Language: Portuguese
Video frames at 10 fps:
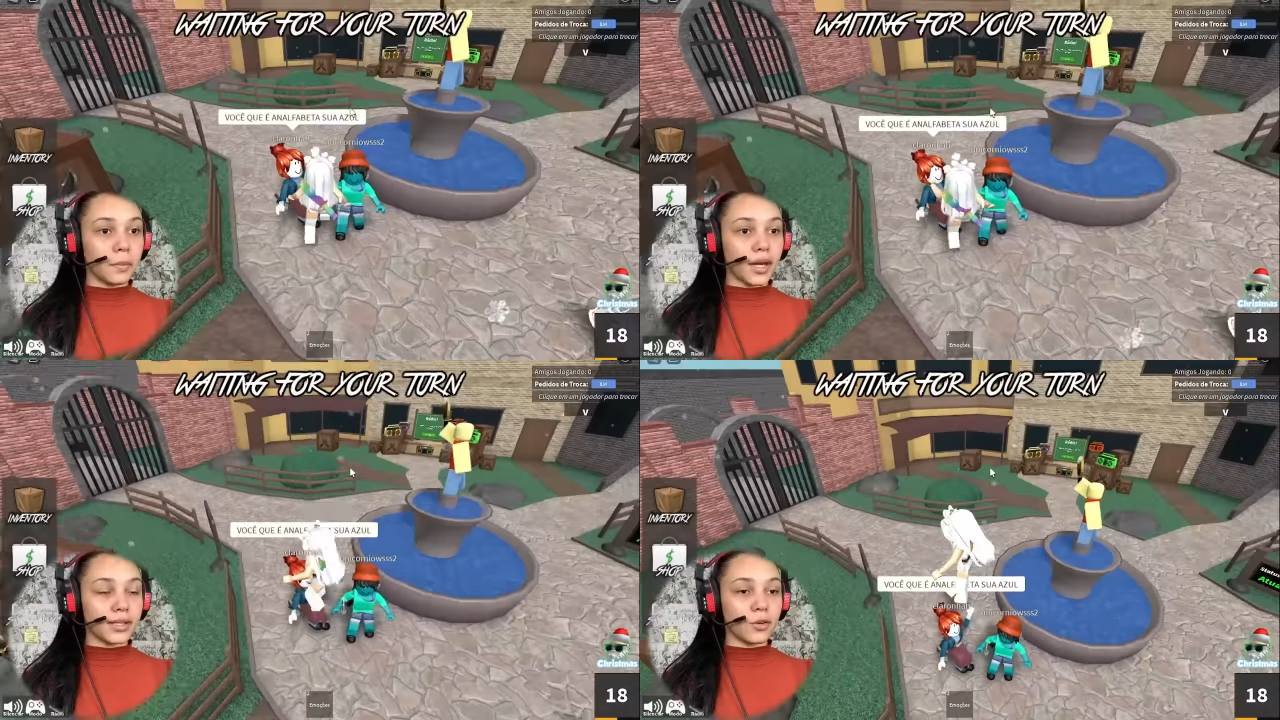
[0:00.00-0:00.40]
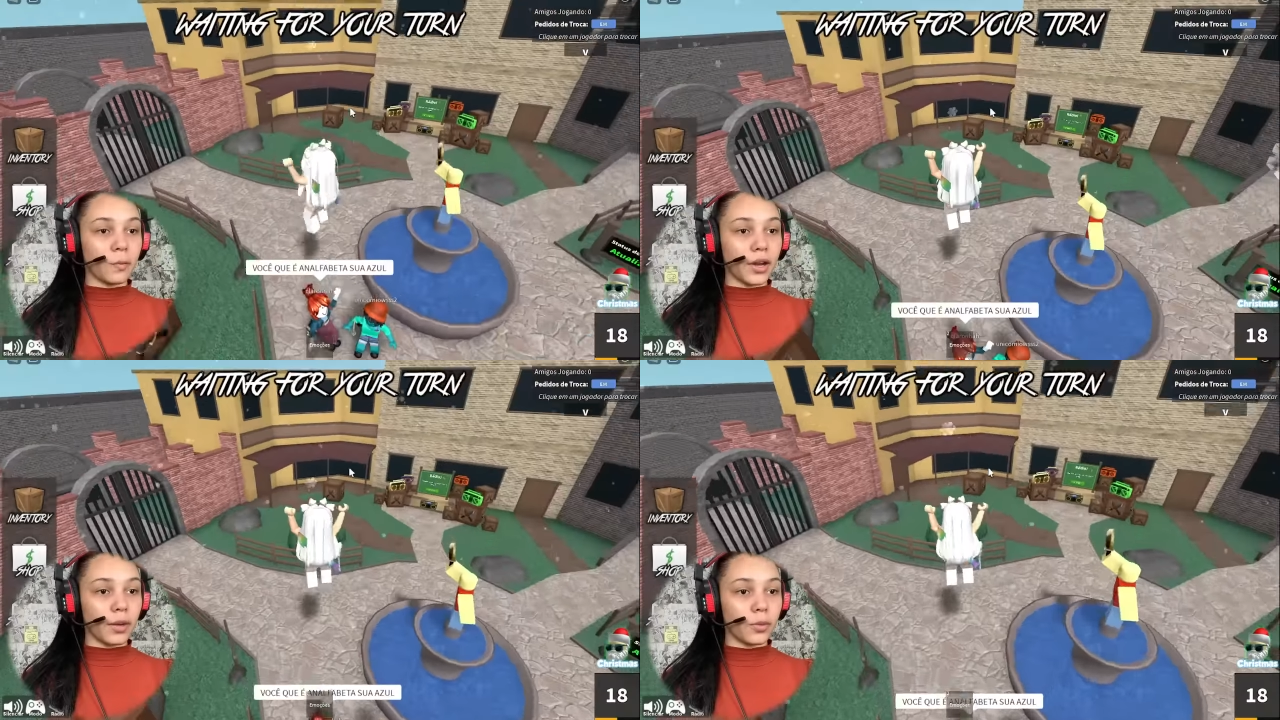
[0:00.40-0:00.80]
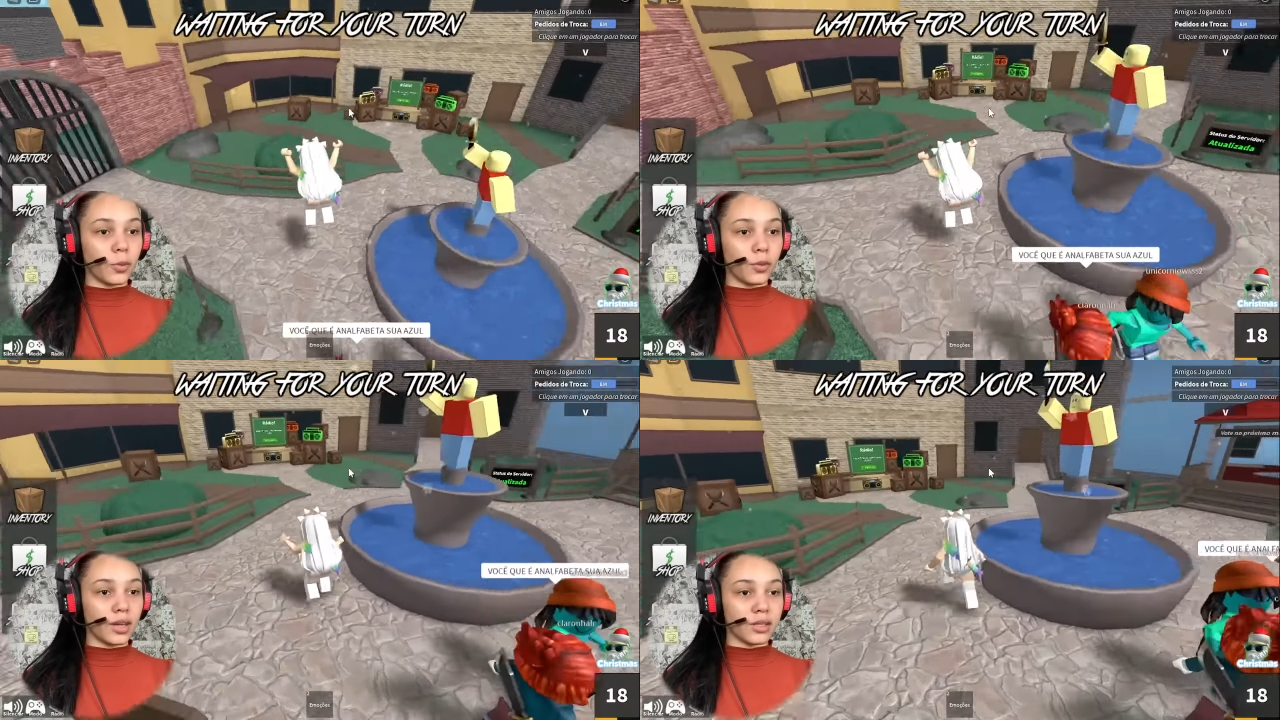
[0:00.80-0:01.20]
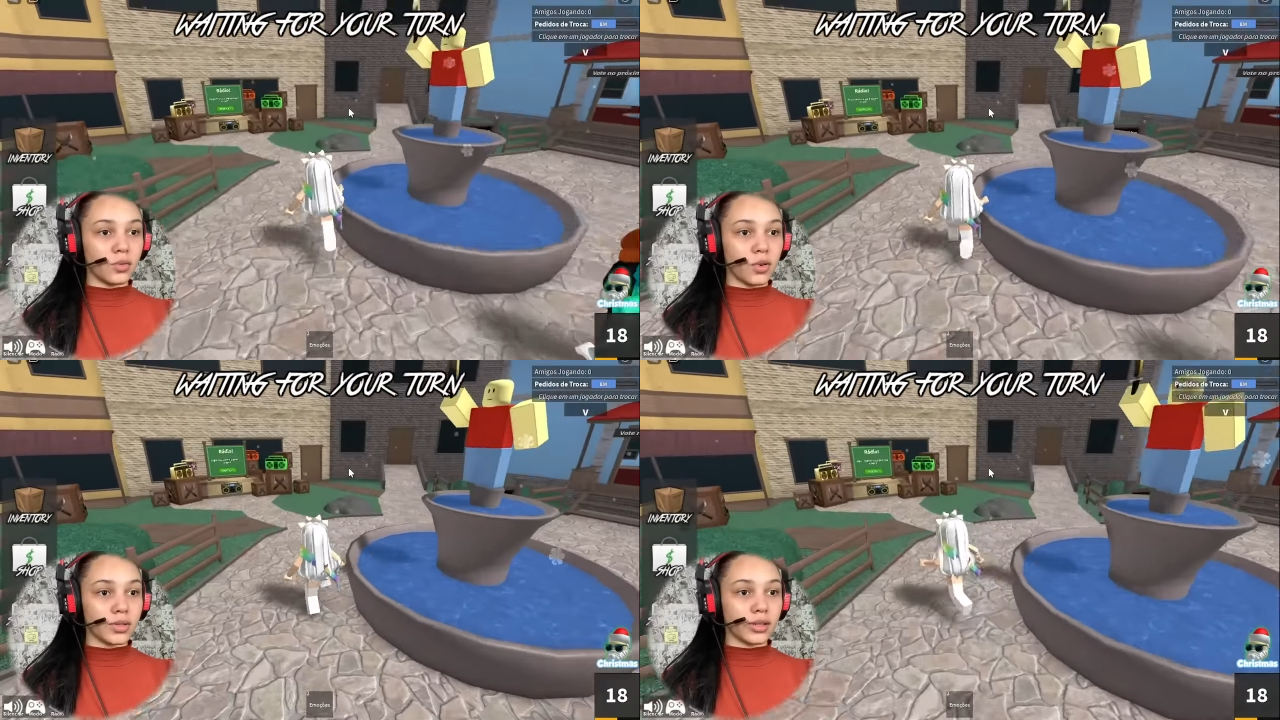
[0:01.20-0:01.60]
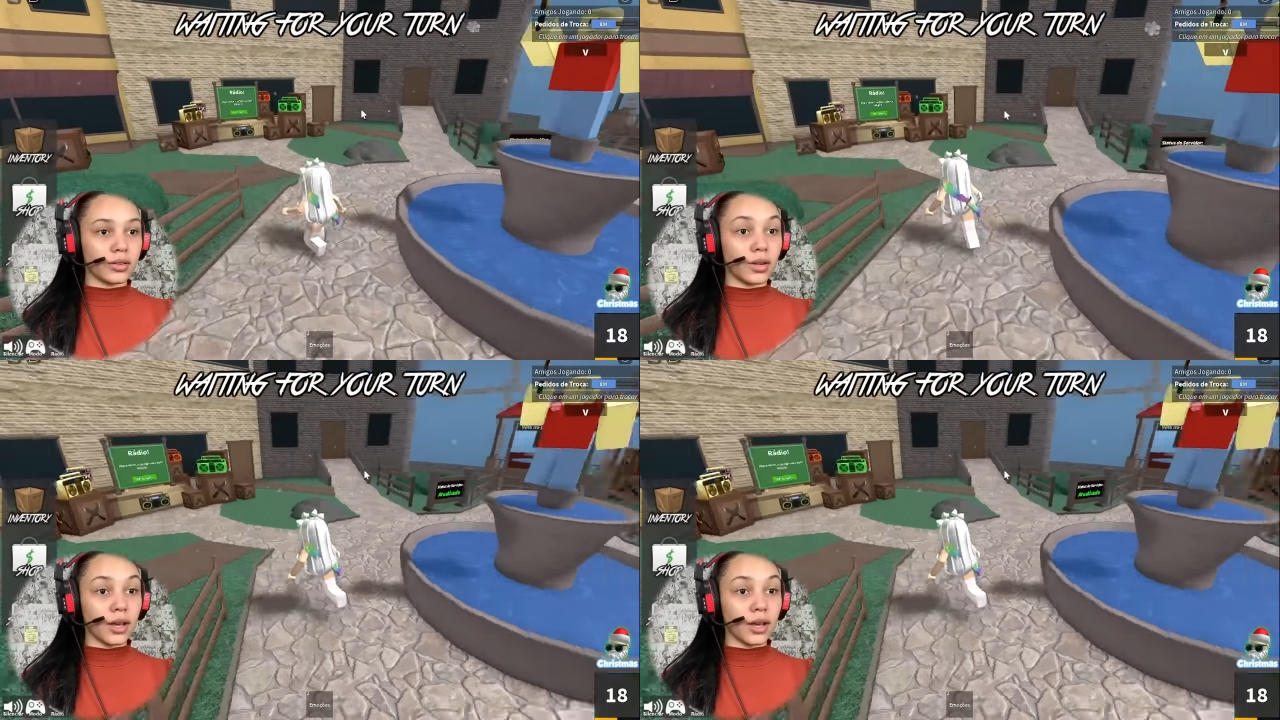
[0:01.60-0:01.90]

Merece um prêmio, merece um Oscar.